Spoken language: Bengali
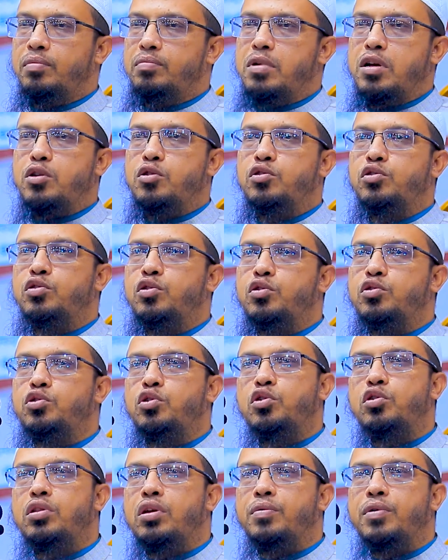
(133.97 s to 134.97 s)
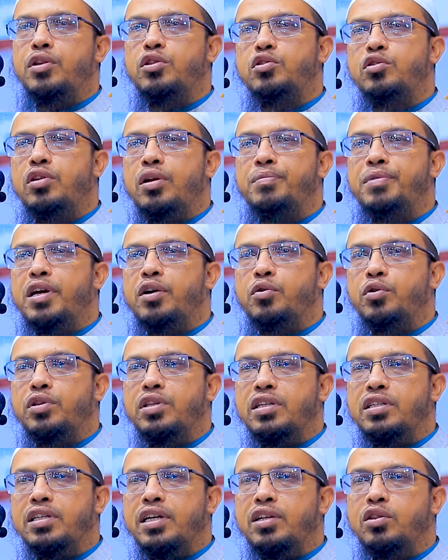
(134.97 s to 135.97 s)
বলে হুজুর চরিত্র হেফাজতের জন্য বিয়ে
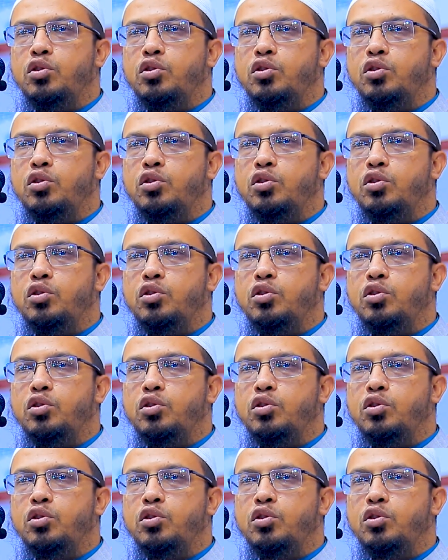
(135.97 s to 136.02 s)
করতে চাই